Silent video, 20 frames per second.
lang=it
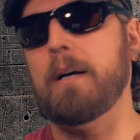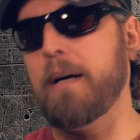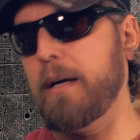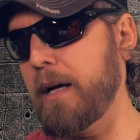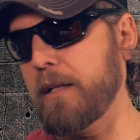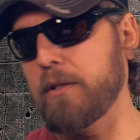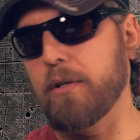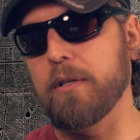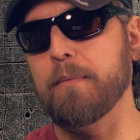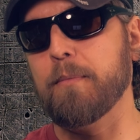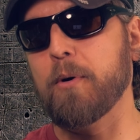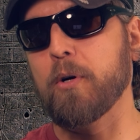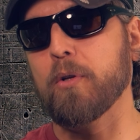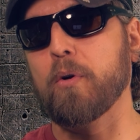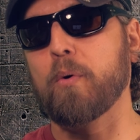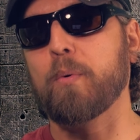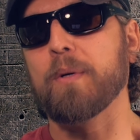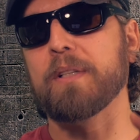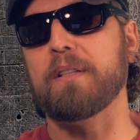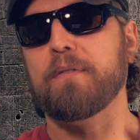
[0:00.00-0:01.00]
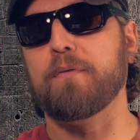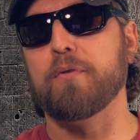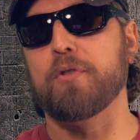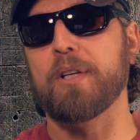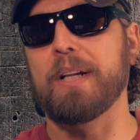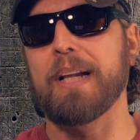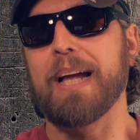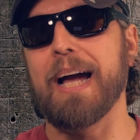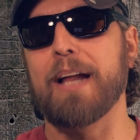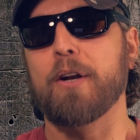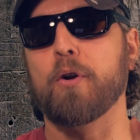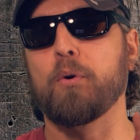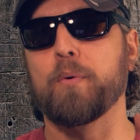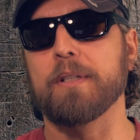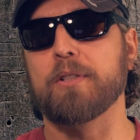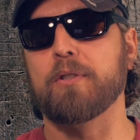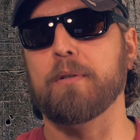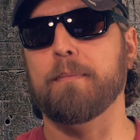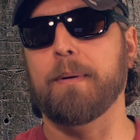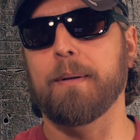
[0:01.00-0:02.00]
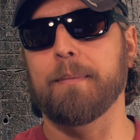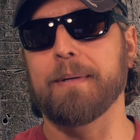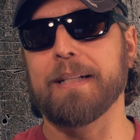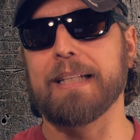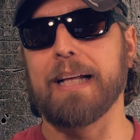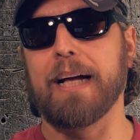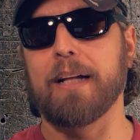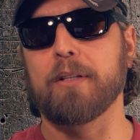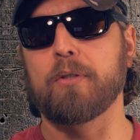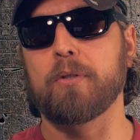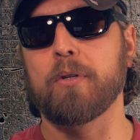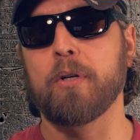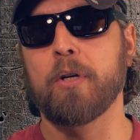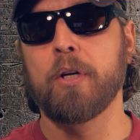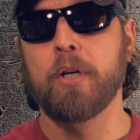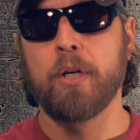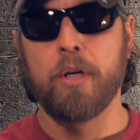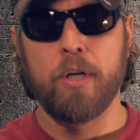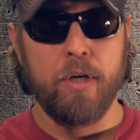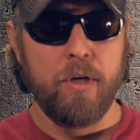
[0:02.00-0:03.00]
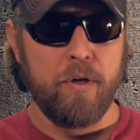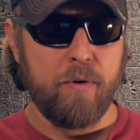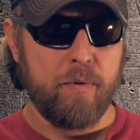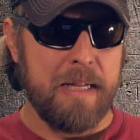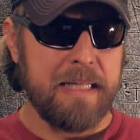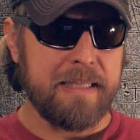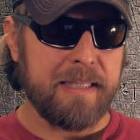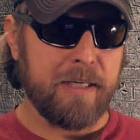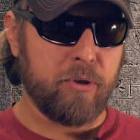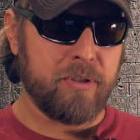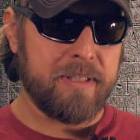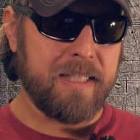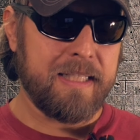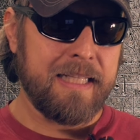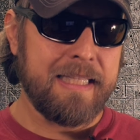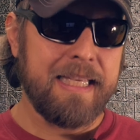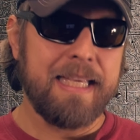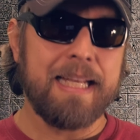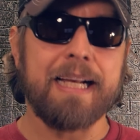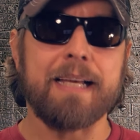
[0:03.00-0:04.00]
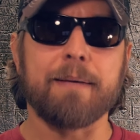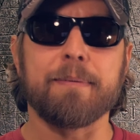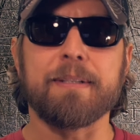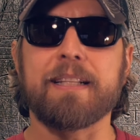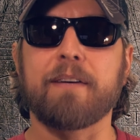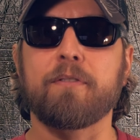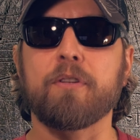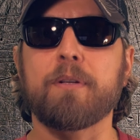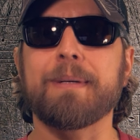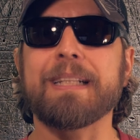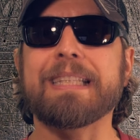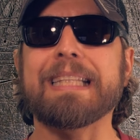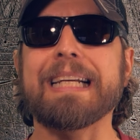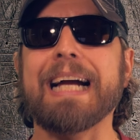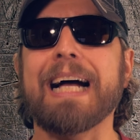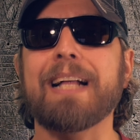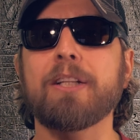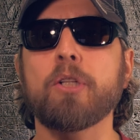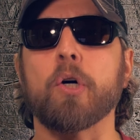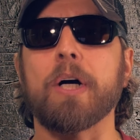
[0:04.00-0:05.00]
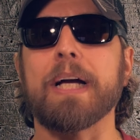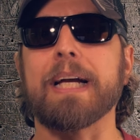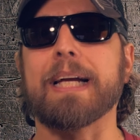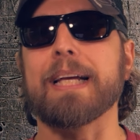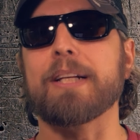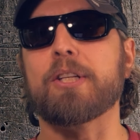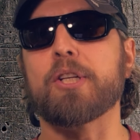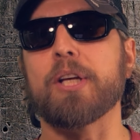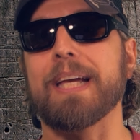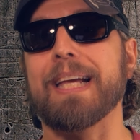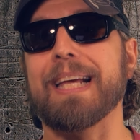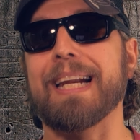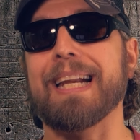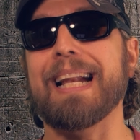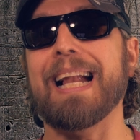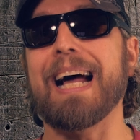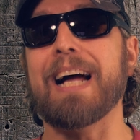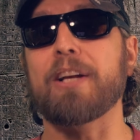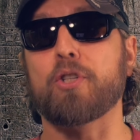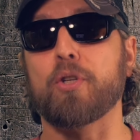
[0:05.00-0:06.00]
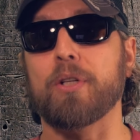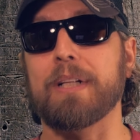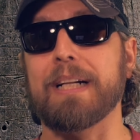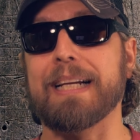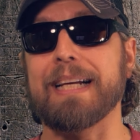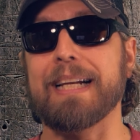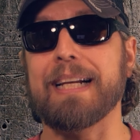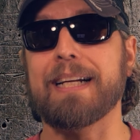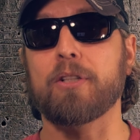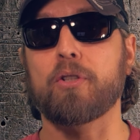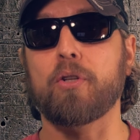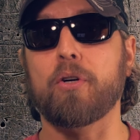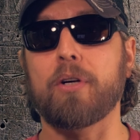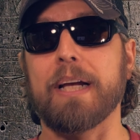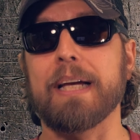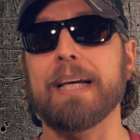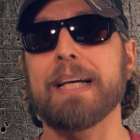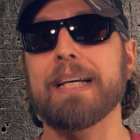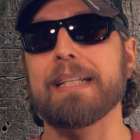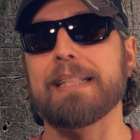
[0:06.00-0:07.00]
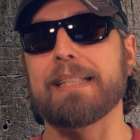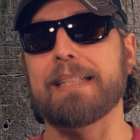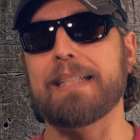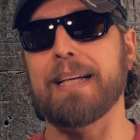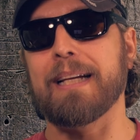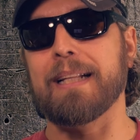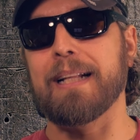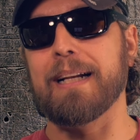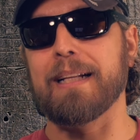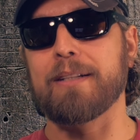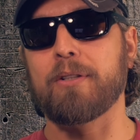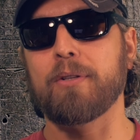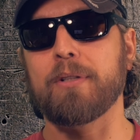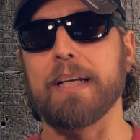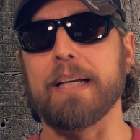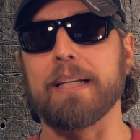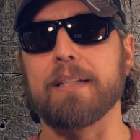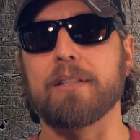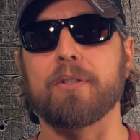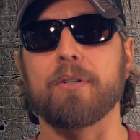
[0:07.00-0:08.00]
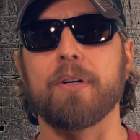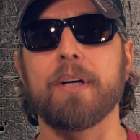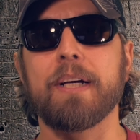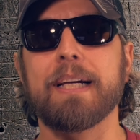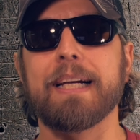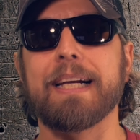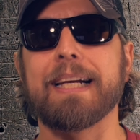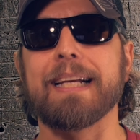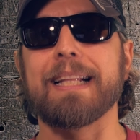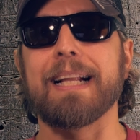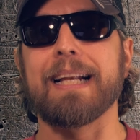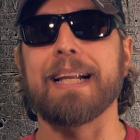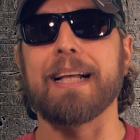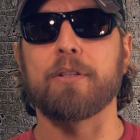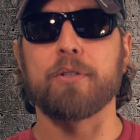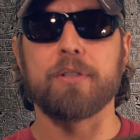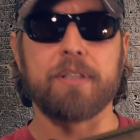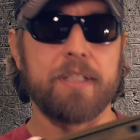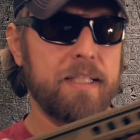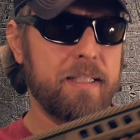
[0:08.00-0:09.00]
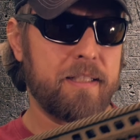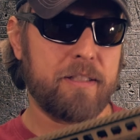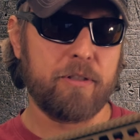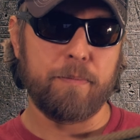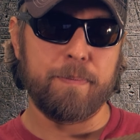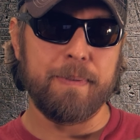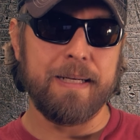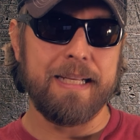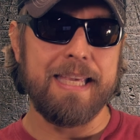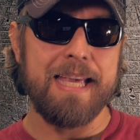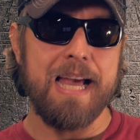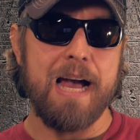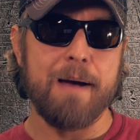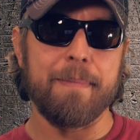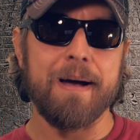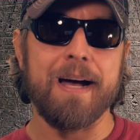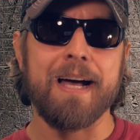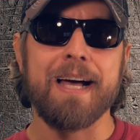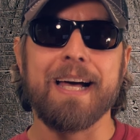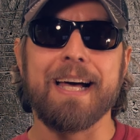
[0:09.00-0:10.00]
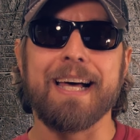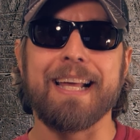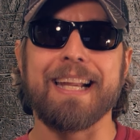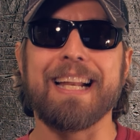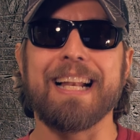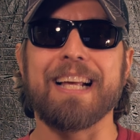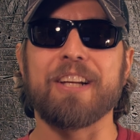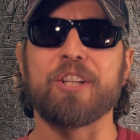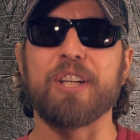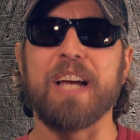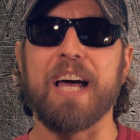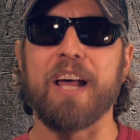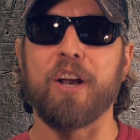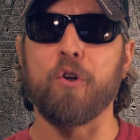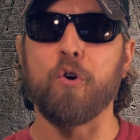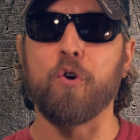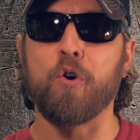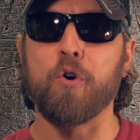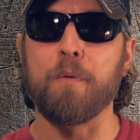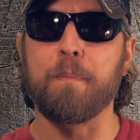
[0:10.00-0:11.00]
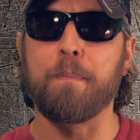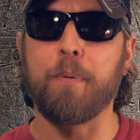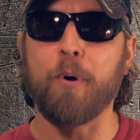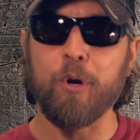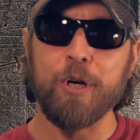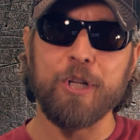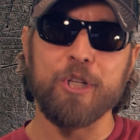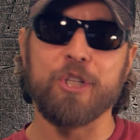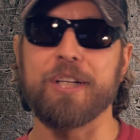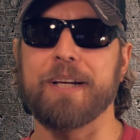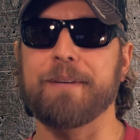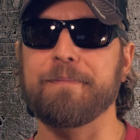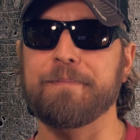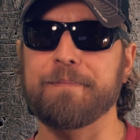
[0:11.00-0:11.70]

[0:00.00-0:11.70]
Ad ogni modo, questi fucili hanno questo implementato. Un'altra cosa da dire che mi stavo dimenticando è che c'è il rilascio del caricatore sia dal lato destro che dal lato sinistro per chi ama rilasciarlo col pollice.